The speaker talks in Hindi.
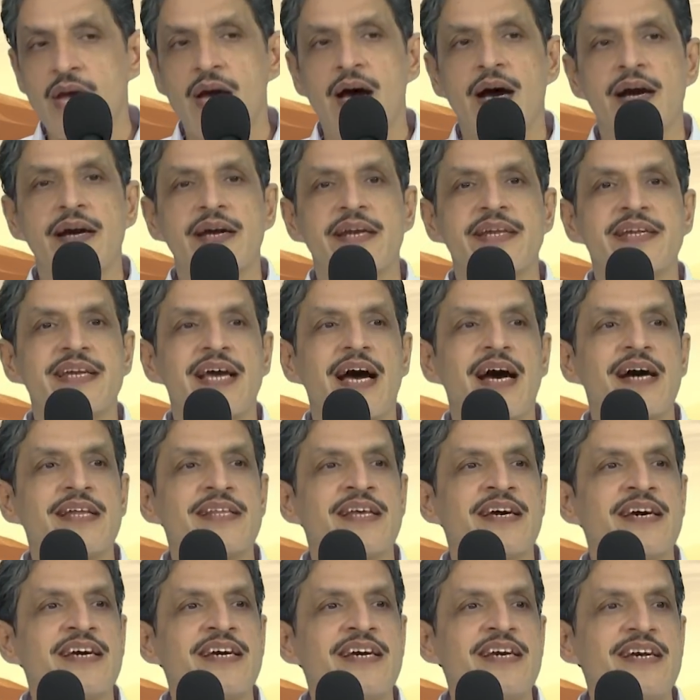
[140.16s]
अगर याद
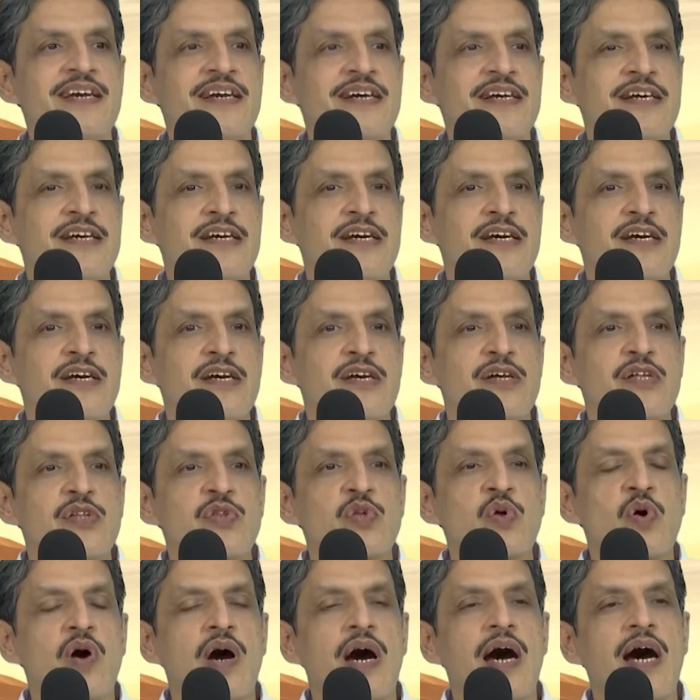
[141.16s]
है
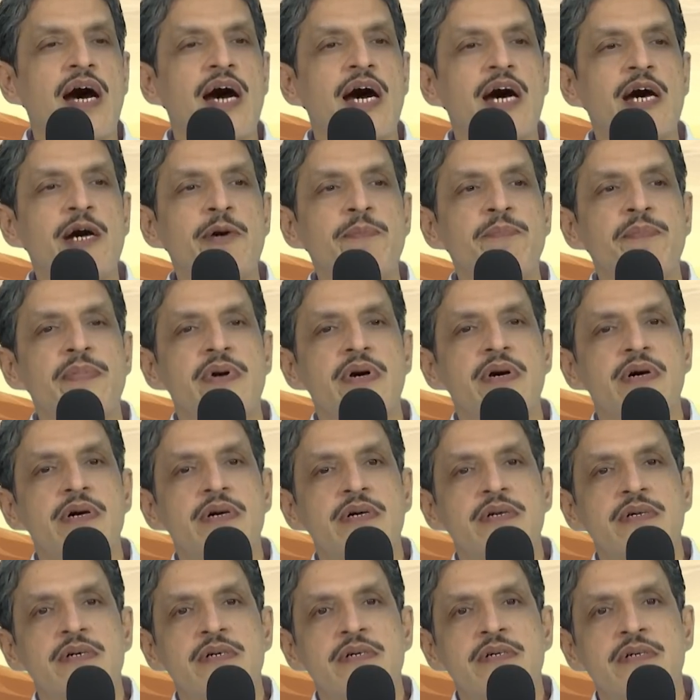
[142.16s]
तो आप
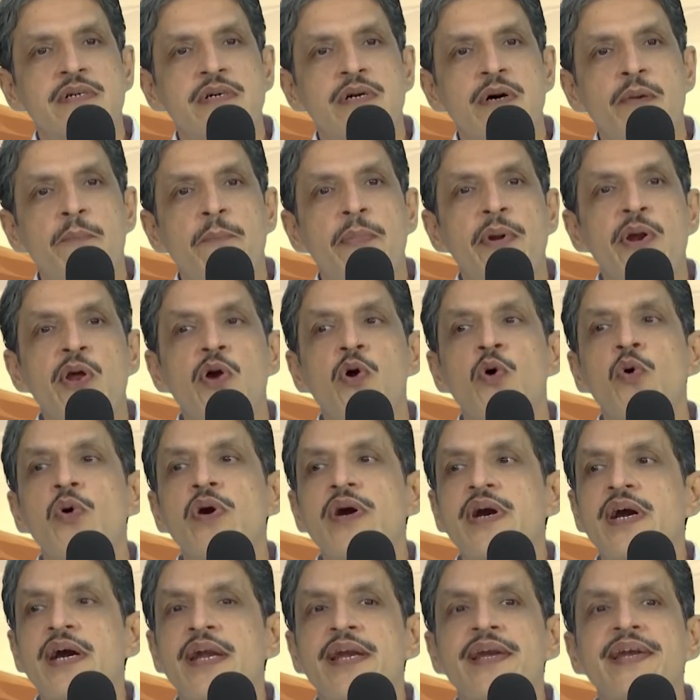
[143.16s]

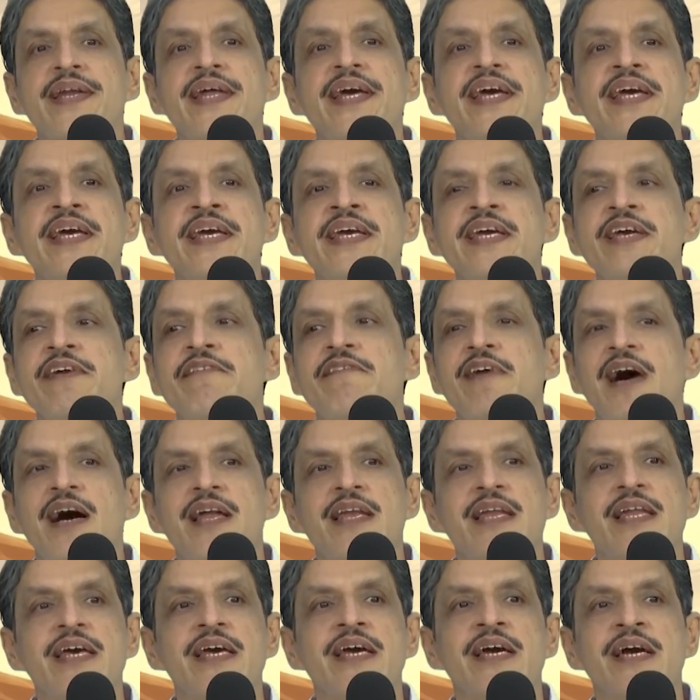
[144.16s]
प्रयोग करने ही
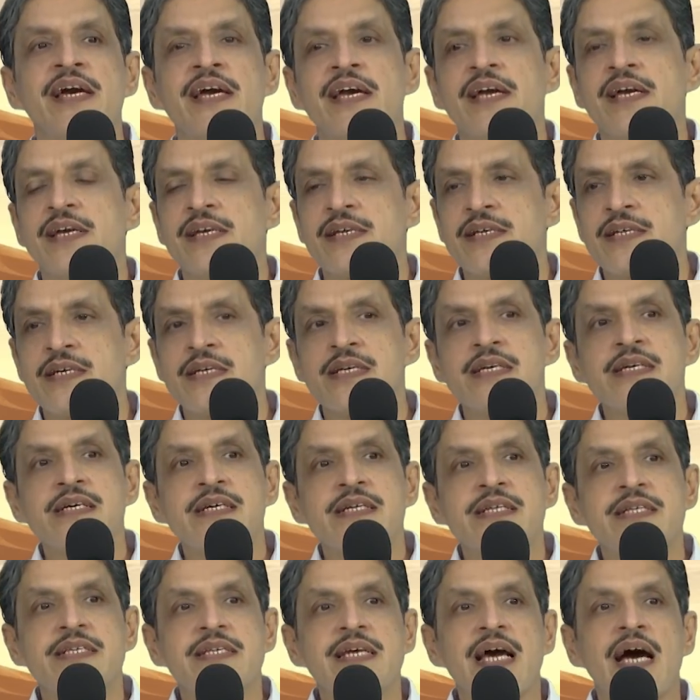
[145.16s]
वाले हैं
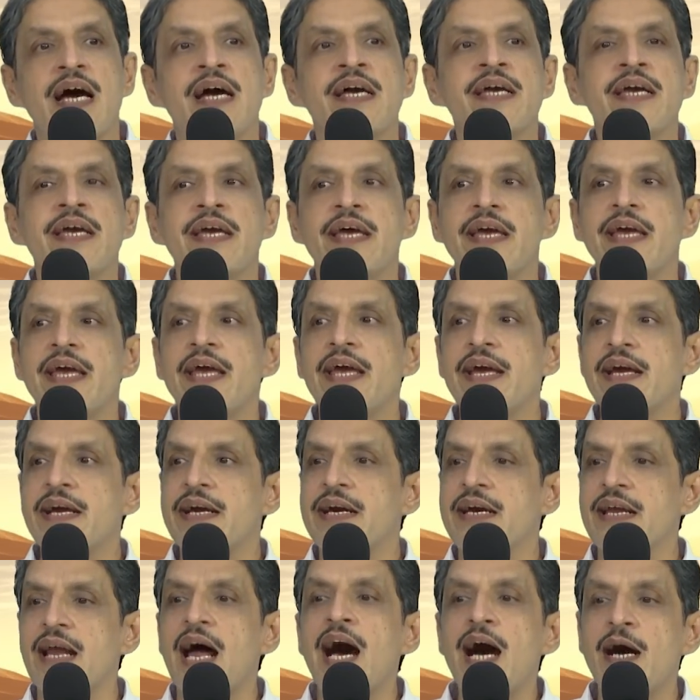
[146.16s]
चाहे एक
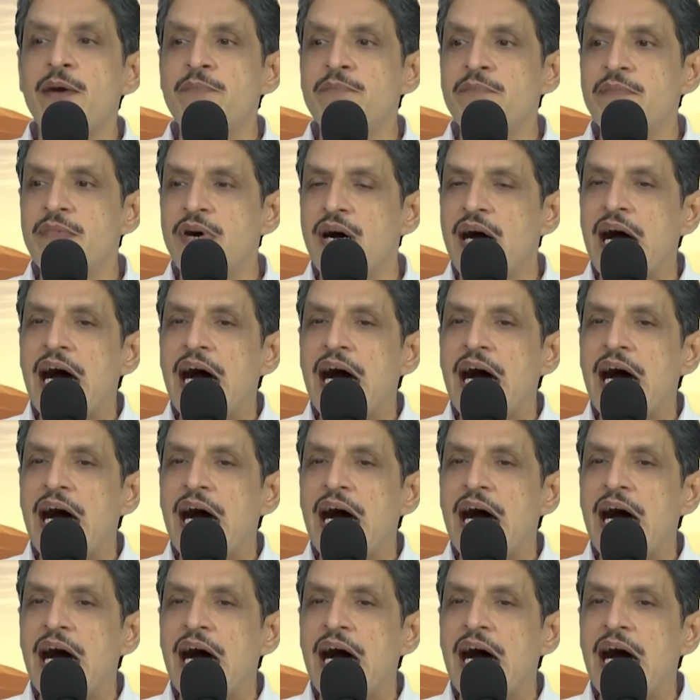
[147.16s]
ग्राम